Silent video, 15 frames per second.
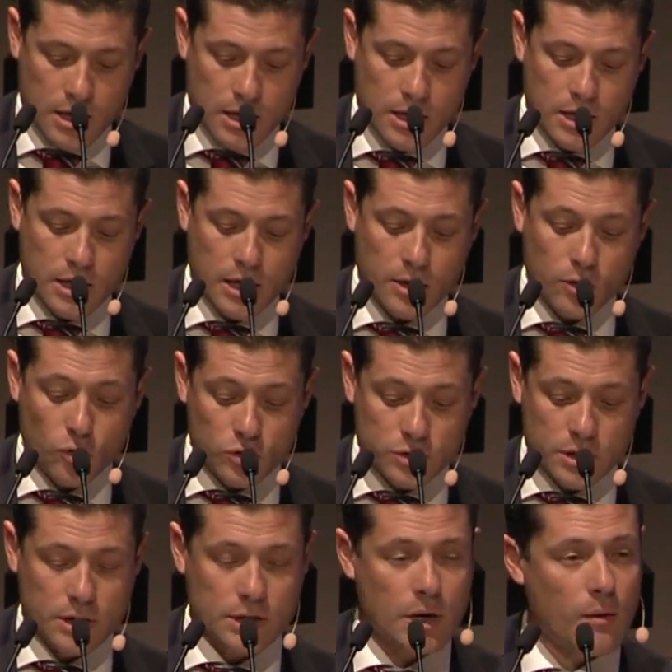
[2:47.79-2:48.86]
y que no
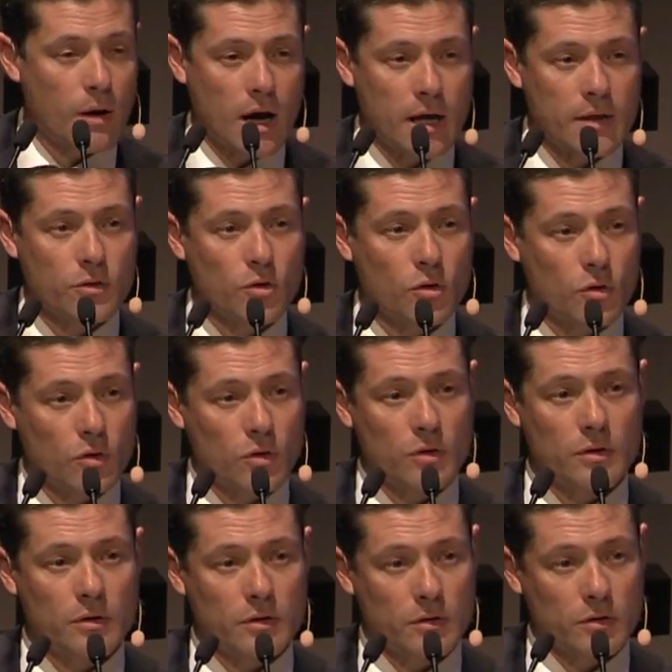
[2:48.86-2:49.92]
estén trabajando
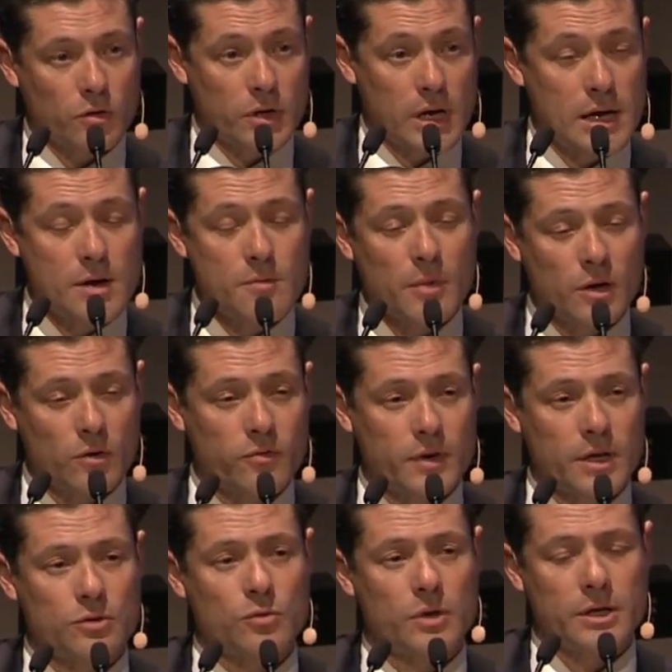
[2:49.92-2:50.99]
con, el Lean
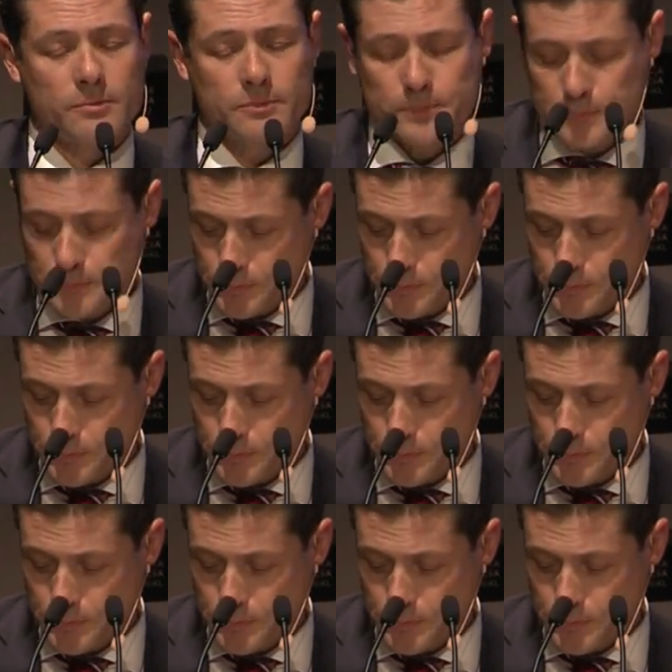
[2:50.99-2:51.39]
Manufacturing,